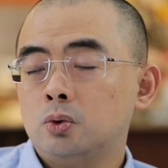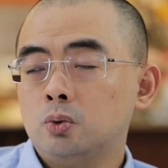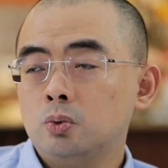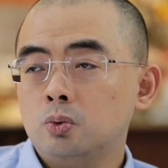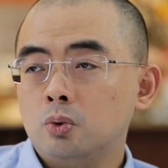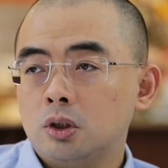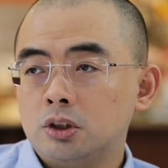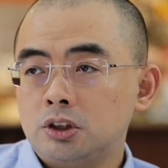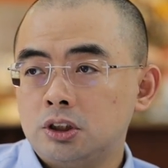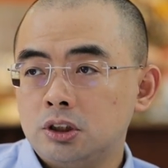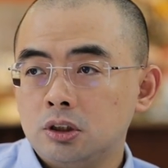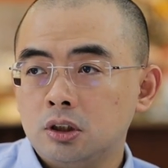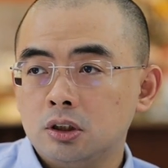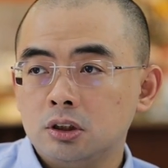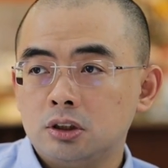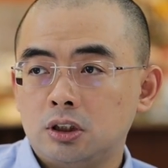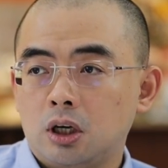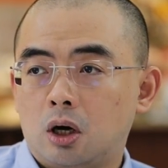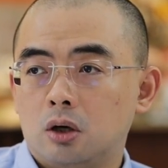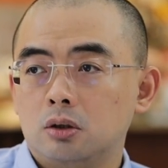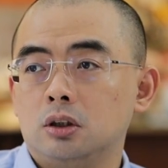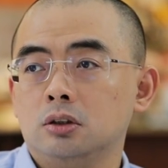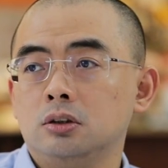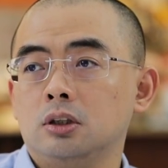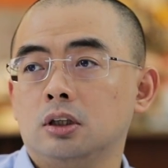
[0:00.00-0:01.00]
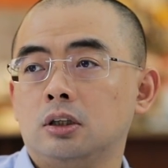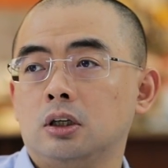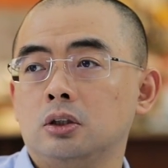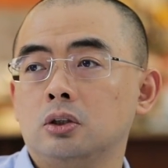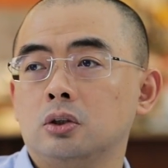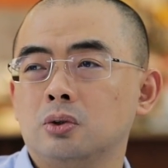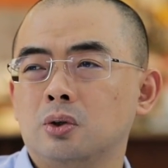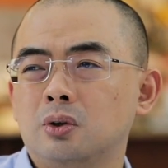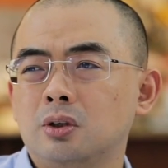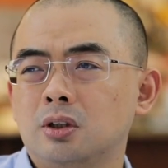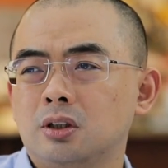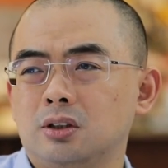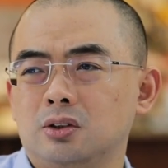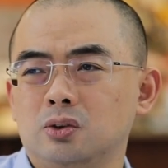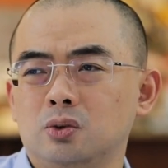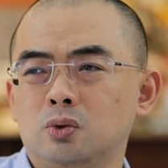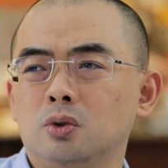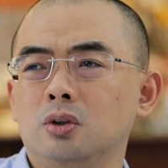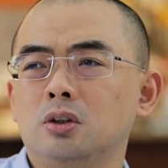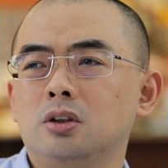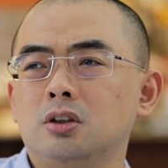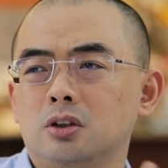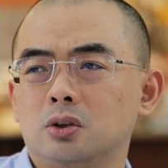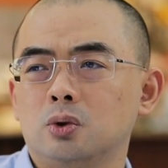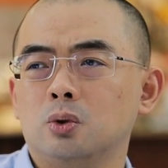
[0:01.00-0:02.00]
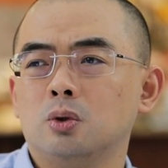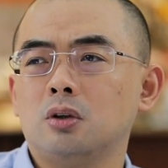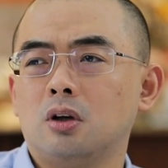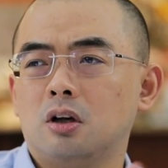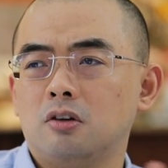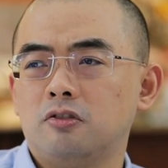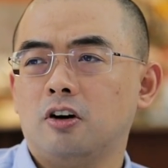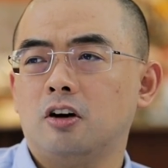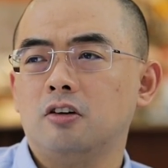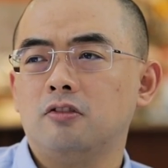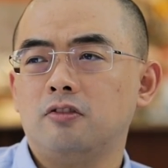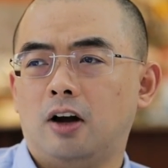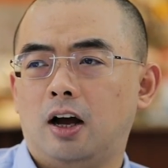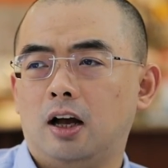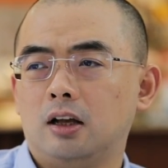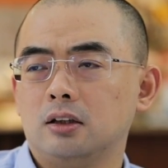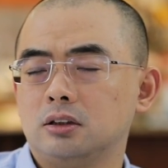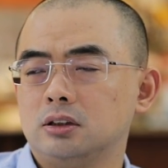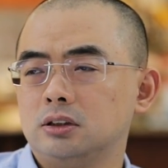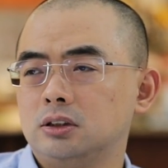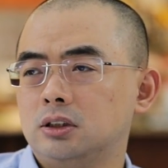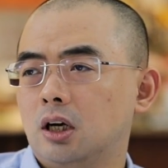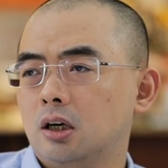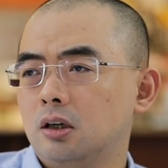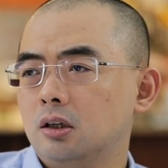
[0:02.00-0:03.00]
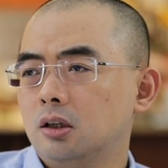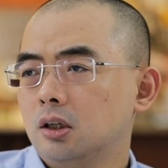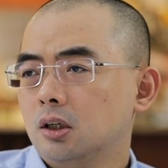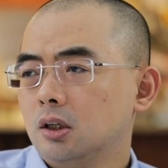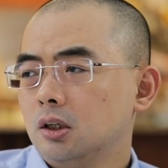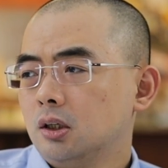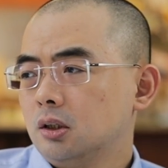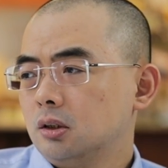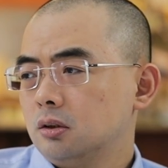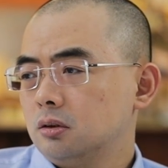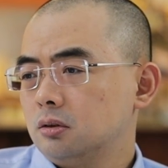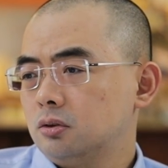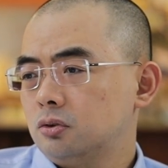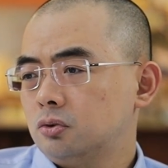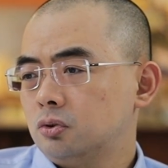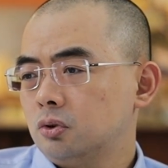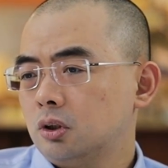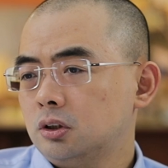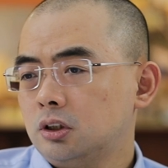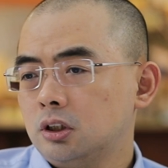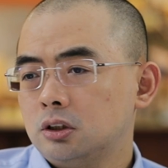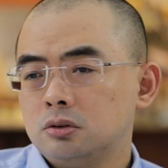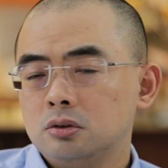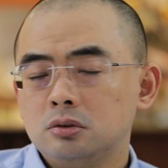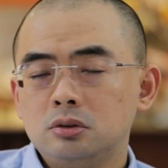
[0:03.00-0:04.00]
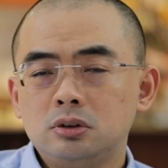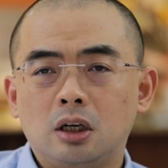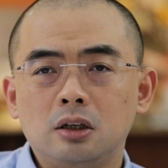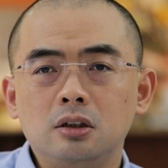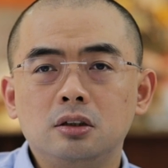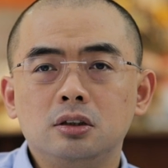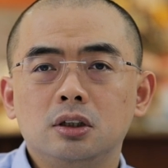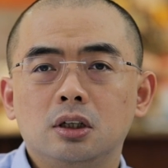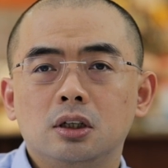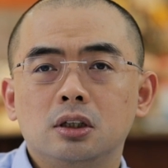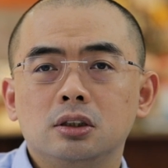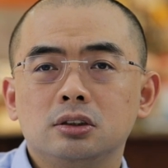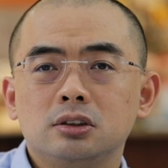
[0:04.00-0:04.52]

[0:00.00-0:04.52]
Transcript: 如果是一个小人呢，他就有很多很多的方法。你像你说的这，你就想。